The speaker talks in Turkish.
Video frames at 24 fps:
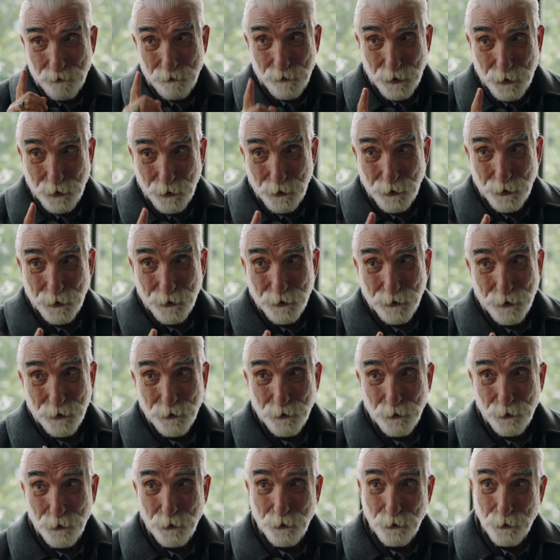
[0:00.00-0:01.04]
Bir gün
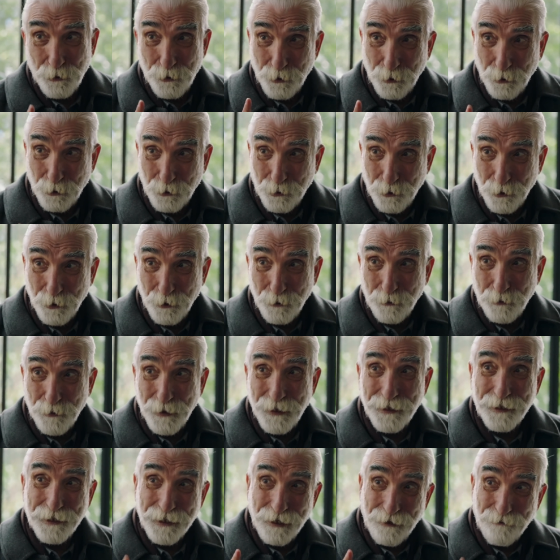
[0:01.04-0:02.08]
uzunca oturup
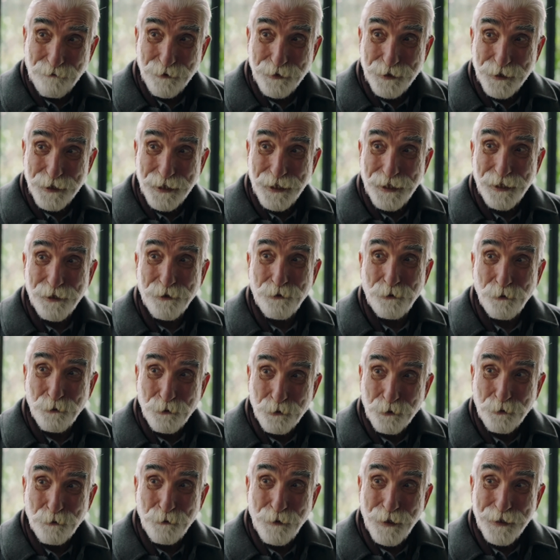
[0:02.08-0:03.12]
etraflıca
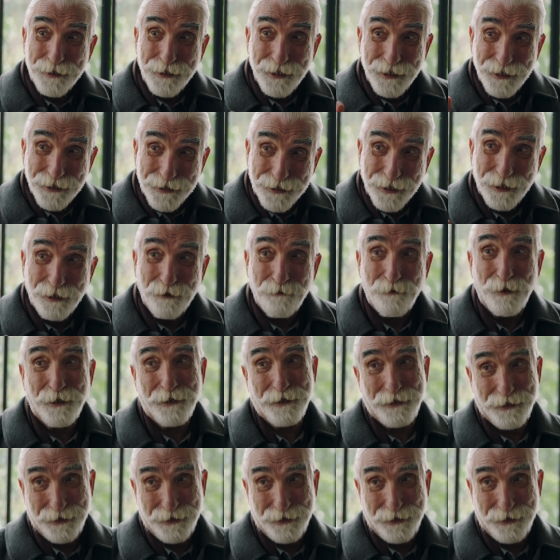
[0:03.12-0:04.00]
konuşmak, seni tanımak